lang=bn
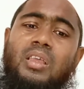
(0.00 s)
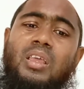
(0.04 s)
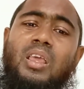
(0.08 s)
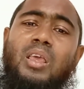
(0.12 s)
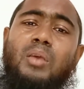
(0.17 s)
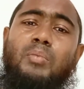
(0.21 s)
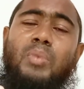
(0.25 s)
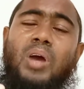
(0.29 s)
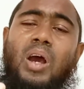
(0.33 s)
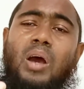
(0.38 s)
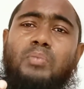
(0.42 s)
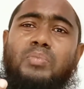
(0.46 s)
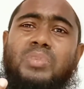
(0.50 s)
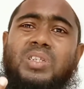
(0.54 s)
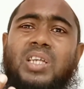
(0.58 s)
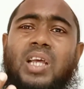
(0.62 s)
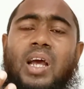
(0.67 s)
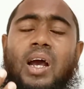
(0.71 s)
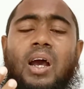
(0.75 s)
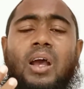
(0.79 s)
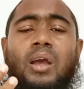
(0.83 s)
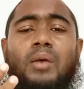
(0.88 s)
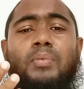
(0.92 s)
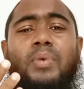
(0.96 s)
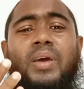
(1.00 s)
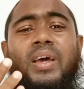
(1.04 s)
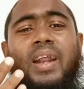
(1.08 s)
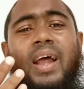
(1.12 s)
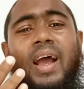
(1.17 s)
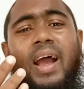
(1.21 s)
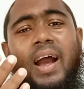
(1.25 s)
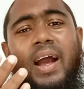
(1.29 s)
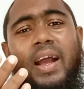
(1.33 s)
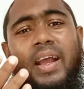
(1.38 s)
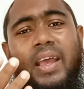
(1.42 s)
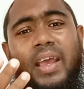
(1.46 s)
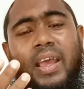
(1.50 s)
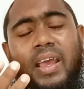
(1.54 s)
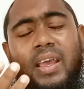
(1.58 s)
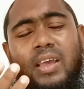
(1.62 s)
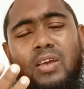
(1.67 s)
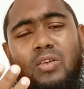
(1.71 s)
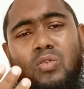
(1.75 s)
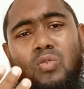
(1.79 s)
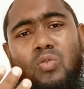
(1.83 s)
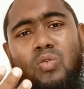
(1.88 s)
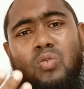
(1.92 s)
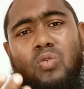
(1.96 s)
ইমাম সাহেবের আগেই
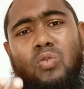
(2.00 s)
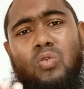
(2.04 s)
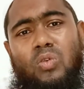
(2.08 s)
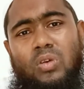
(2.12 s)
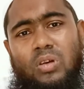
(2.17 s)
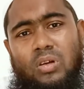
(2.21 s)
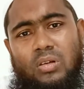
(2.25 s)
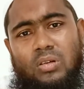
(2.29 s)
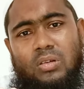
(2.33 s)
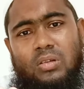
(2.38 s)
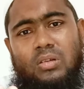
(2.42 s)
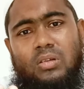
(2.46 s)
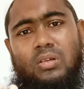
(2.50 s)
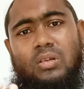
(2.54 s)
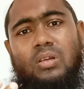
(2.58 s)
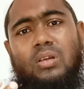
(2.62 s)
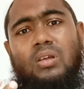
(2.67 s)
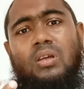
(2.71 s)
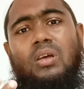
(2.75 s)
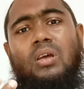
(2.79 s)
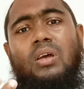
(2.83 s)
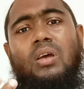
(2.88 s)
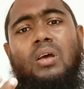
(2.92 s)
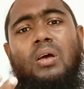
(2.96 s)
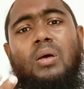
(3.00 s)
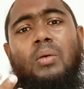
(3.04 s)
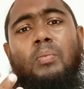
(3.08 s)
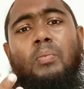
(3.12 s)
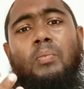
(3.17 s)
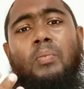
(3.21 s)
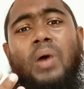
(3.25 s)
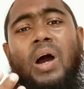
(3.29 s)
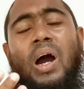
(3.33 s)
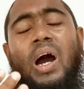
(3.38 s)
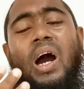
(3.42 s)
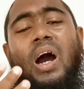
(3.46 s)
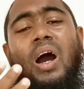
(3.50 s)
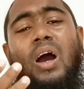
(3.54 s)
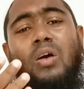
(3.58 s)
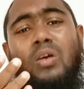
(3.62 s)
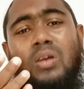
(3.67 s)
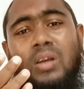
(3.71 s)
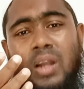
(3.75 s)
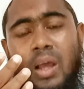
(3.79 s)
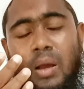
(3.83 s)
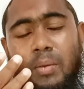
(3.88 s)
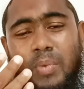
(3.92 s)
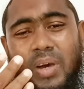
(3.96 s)
রুকুন বা
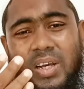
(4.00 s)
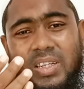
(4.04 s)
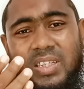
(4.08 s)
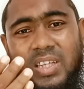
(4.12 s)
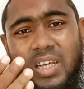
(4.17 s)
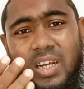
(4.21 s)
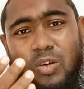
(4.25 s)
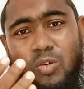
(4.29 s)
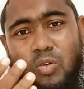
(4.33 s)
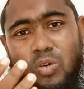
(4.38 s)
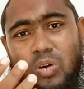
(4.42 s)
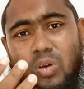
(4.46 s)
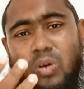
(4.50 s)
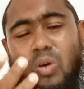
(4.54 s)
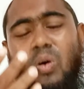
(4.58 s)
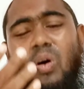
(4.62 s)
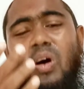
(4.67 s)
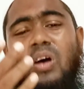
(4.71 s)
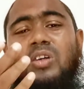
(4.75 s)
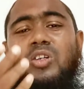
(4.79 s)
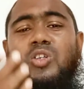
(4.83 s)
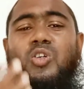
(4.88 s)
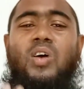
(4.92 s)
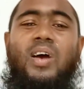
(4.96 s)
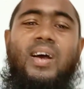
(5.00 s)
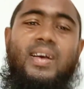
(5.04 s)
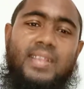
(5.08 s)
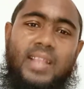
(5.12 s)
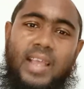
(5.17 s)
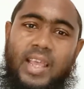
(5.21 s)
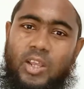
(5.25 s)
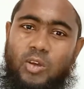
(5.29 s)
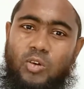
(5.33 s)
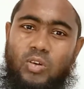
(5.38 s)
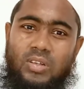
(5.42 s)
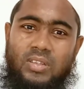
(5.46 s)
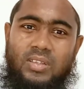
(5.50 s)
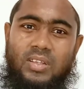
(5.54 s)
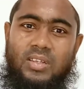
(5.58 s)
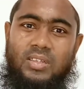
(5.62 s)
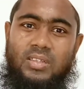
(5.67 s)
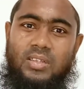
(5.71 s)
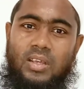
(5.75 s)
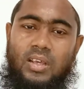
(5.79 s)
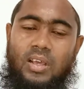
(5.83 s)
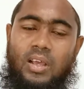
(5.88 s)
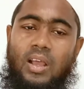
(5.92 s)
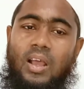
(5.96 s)
নামাজের কোনো অংশ আদায় করতেছে
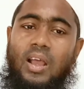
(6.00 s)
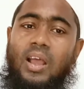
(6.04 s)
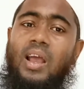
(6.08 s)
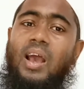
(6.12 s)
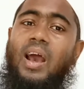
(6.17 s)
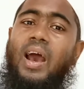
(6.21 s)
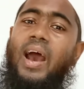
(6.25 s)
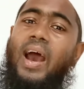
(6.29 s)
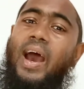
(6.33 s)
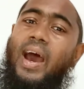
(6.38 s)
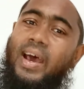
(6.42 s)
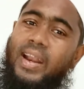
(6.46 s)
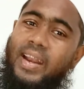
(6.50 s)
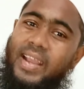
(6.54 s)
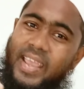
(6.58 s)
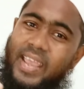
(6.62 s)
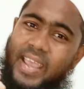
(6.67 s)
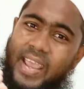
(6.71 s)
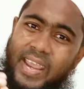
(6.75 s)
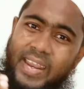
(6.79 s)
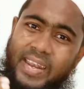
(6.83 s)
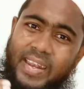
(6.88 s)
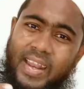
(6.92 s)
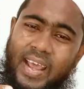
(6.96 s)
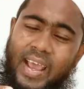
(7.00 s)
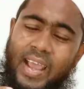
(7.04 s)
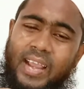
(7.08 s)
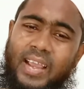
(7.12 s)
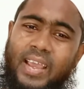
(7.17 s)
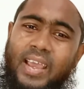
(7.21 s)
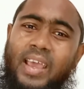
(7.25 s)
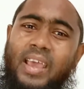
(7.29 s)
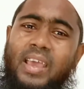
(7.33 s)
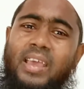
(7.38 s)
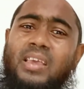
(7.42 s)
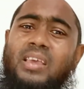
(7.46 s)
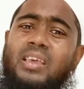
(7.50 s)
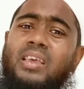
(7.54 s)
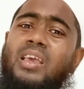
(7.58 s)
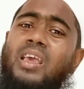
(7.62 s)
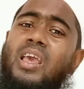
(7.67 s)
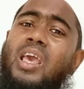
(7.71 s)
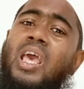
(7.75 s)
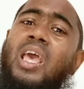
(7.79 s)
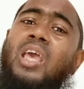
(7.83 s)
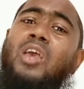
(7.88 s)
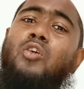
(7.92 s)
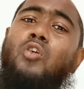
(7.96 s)
আর এইটাকেই
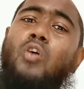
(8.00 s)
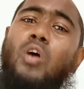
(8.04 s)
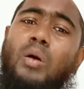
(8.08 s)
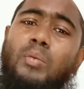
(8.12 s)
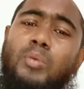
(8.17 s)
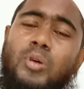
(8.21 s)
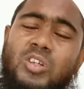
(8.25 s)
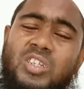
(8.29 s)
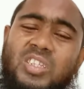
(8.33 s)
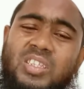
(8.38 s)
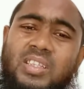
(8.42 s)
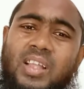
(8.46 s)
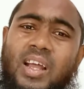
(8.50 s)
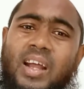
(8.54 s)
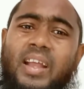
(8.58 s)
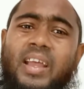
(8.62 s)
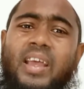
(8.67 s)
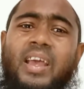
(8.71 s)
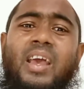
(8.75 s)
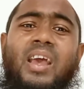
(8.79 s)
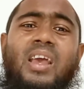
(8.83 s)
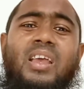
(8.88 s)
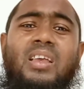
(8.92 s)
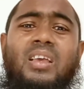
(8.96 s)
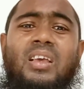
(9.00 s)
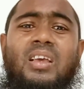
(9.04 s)
এই অবস্থাকেই